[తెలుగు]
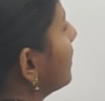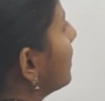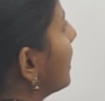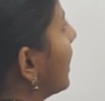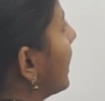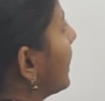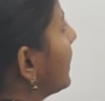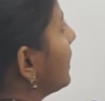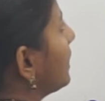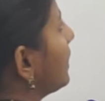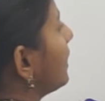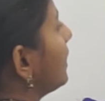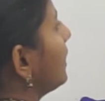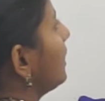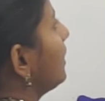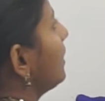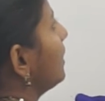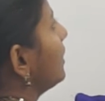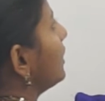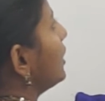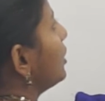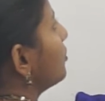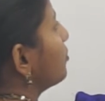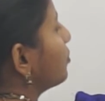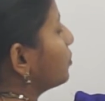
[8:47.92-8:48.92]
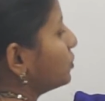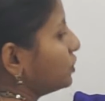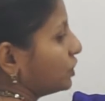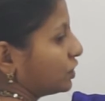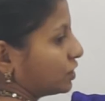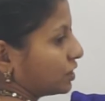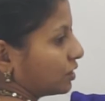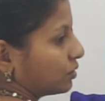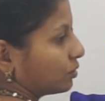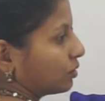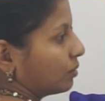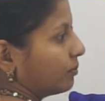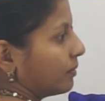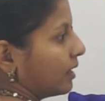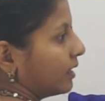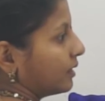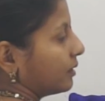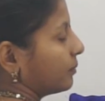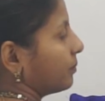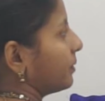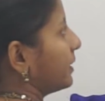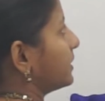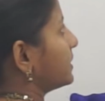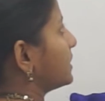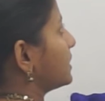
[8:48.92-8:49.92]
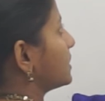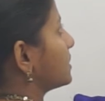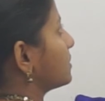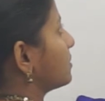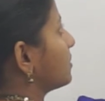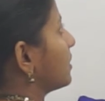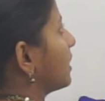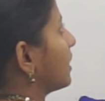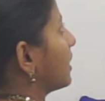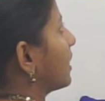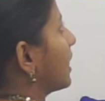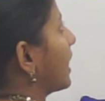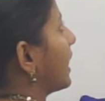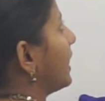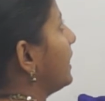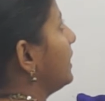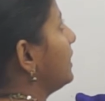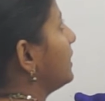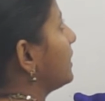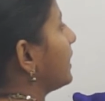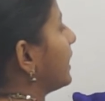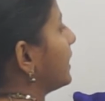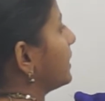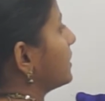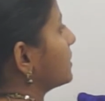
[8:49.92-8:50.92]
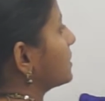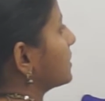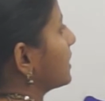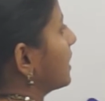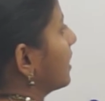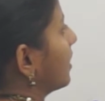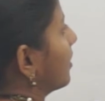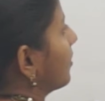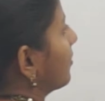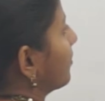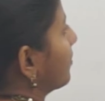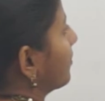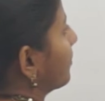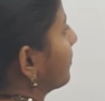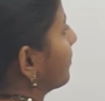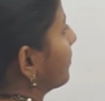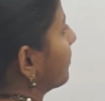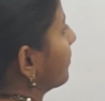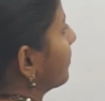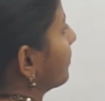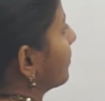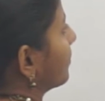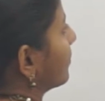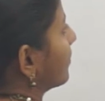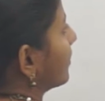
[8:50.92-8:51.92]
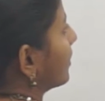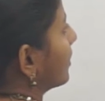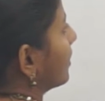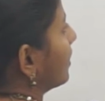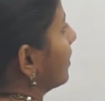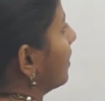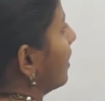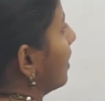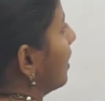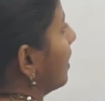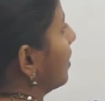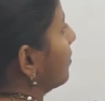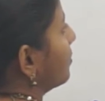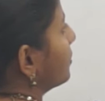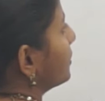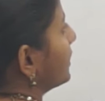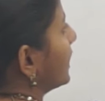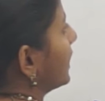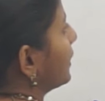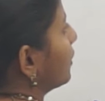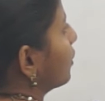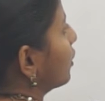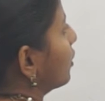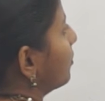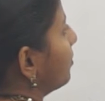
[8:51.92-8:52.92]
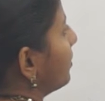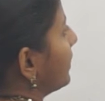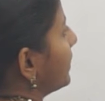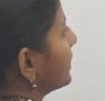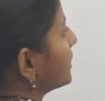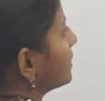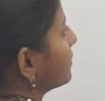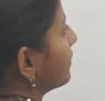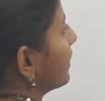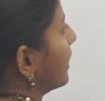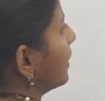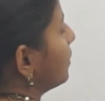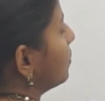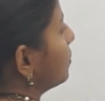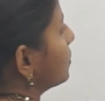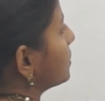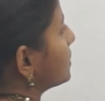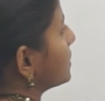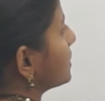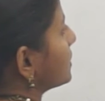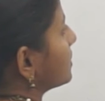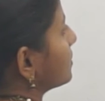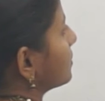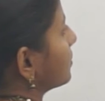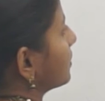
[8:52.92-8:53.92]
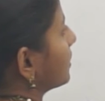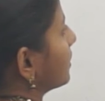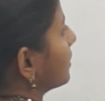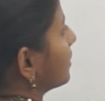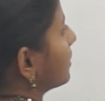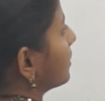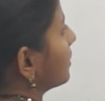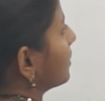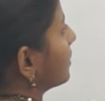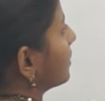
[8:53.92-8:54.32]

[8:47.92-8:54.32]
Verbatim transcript: నైన్ని ఈ పొజిషన్తో మల్టిప్లై చేస్తున్నాను నైన్ టెన్సా అప్పుడు దాని యొక్క ప్లేస్ వాల్యూ వచ్చేస్తుంది